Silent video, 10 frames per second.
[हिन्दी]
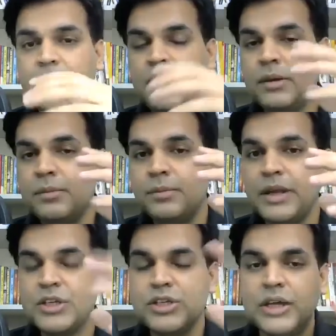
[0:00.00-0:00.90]
पे
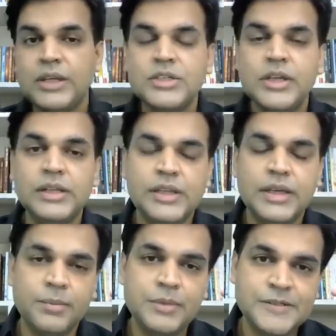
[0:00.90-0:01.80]
परेशानियां झेलता
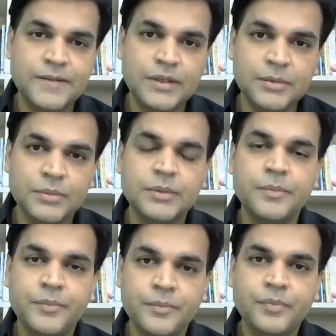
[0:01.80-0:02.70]
है अपनी जिंदगी में
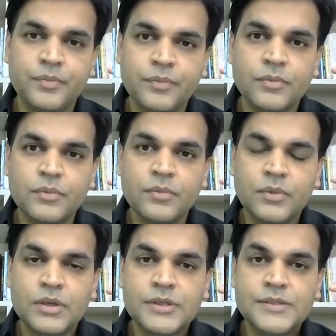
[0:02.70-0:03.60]

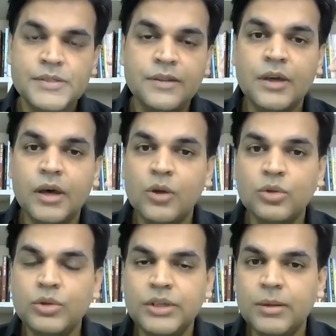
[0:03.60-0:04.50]
हम्म। जिद करो
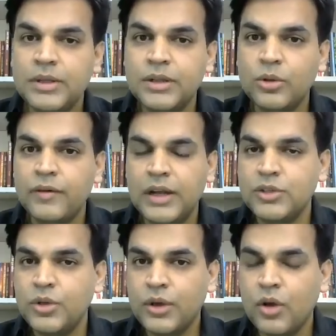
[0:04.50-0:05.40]
दुनिया बदलो ये वाला
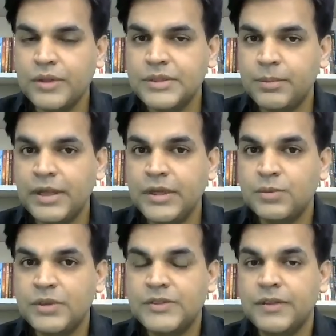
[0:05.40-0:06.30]
जो एक कॉन्सेप्ट है
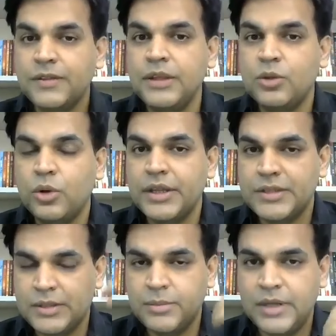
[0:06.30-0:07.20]
इसमें जिद्दी तो हो गया
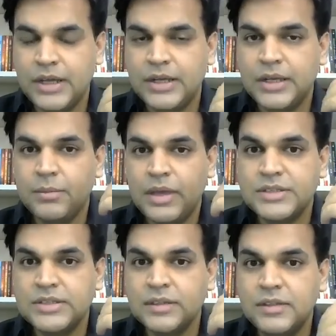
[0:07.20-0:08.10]
जैसे मैंने कहा ना कि मैं
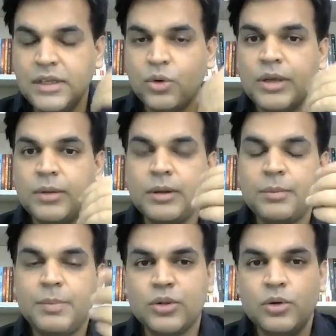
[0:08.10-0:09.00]
जिद्दी होके मैंने
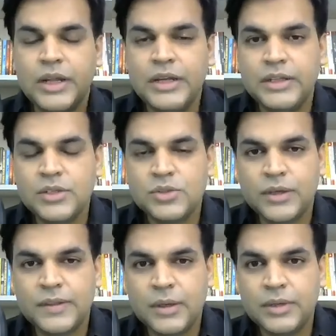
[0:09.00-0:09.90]
पढ़ तो डाली तीन सौ
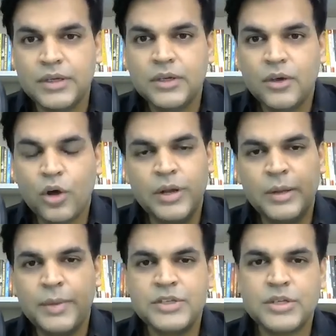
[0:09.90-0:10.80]
किताबें और मैं
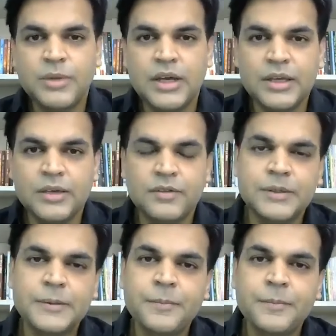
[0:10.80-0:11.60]
डिप्रेशन में आ गया फिर